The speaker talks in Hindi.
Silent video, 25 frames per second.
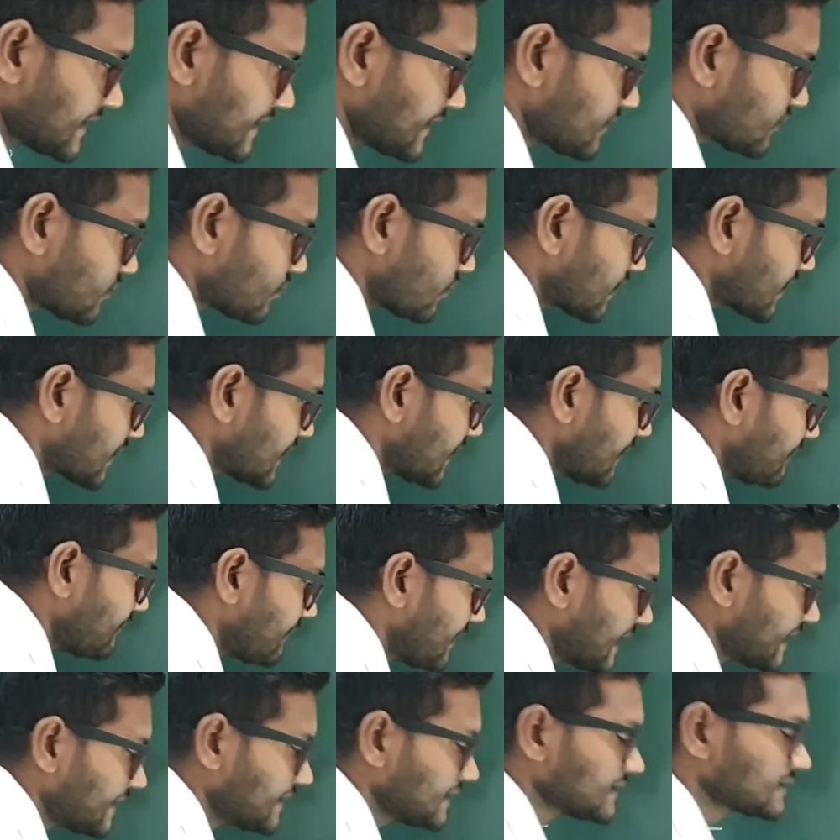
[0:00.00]
है तो क्या
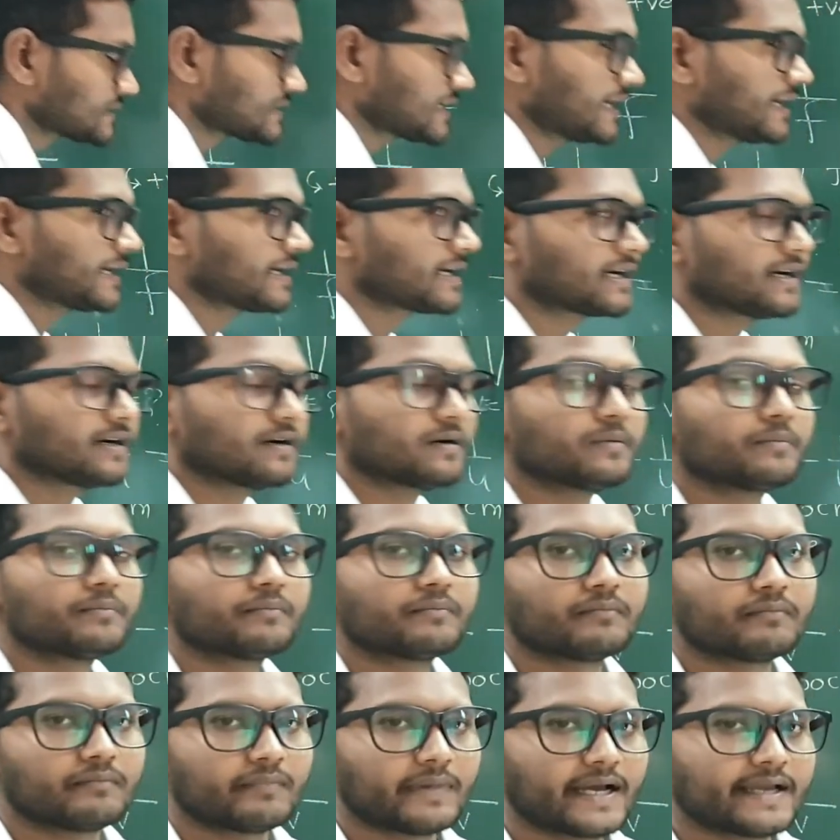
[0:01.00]
माइनस आएगा
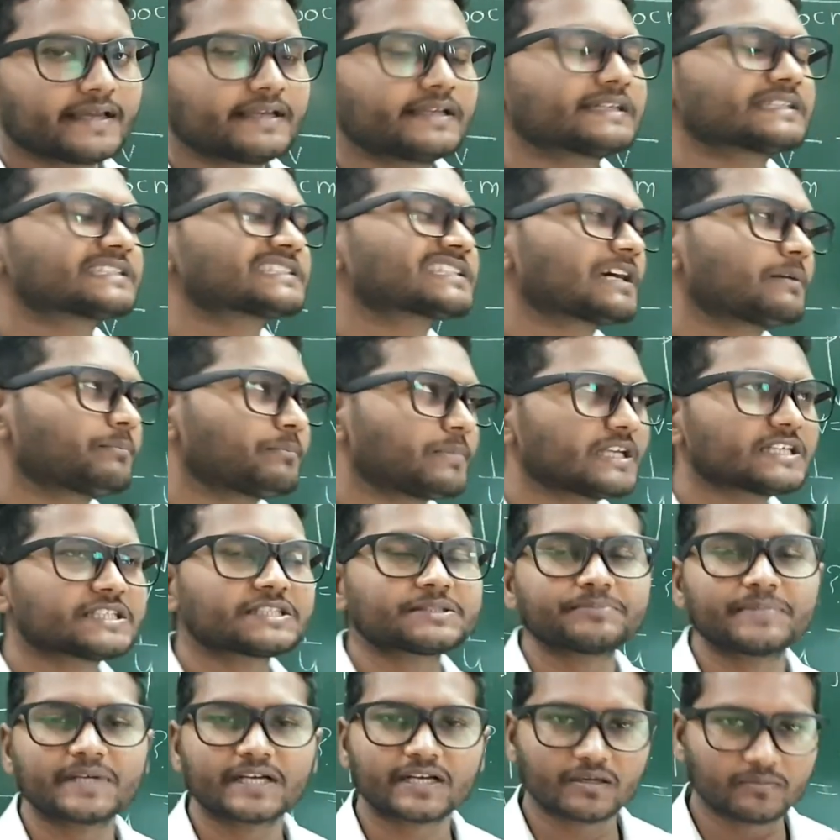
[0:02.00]
माइनस का प्लस
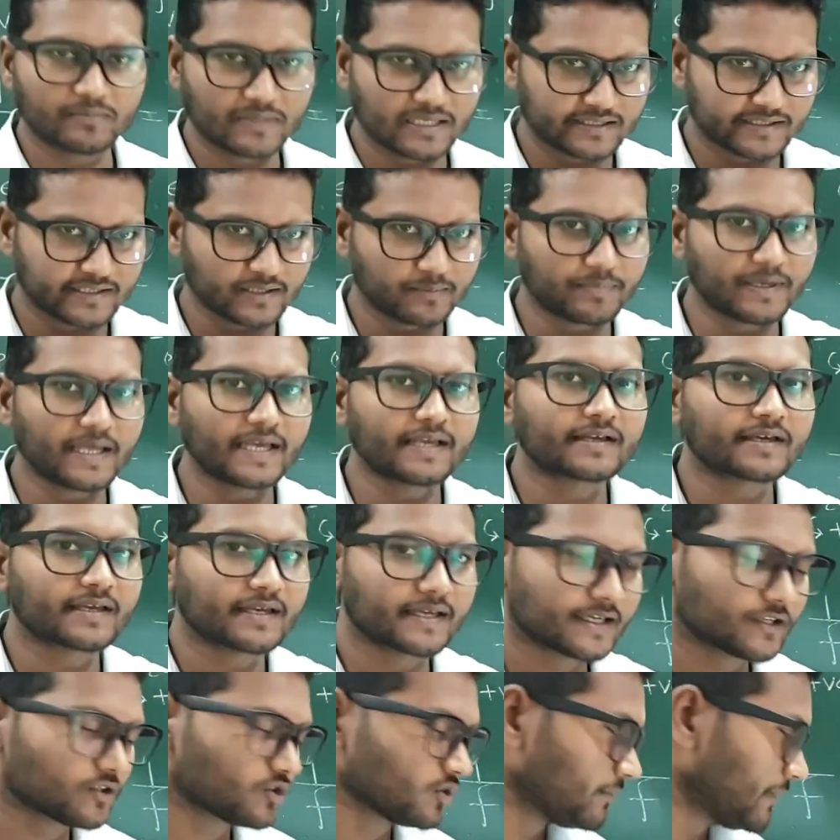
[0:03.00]
में अगर मल्टीप्लाई
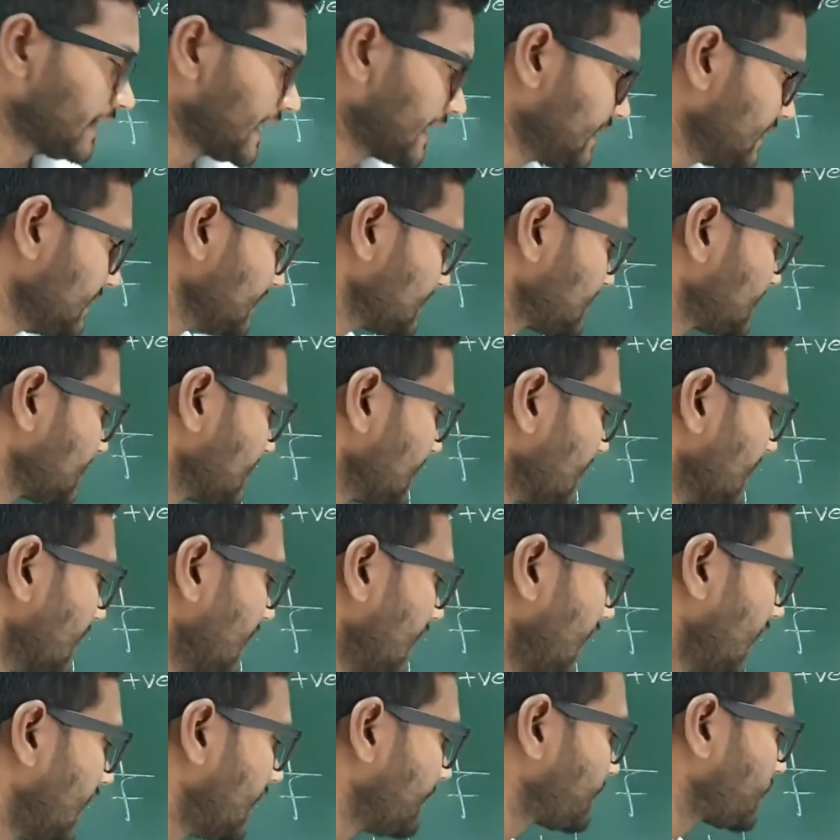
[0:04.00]
करेंगे तो माइनस
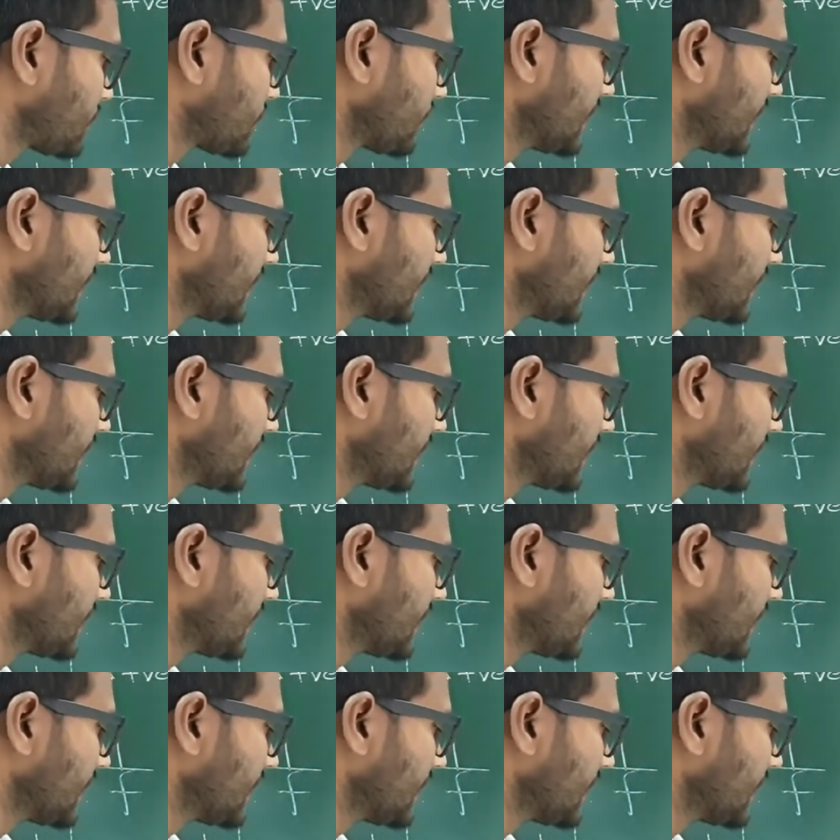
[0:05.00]
अब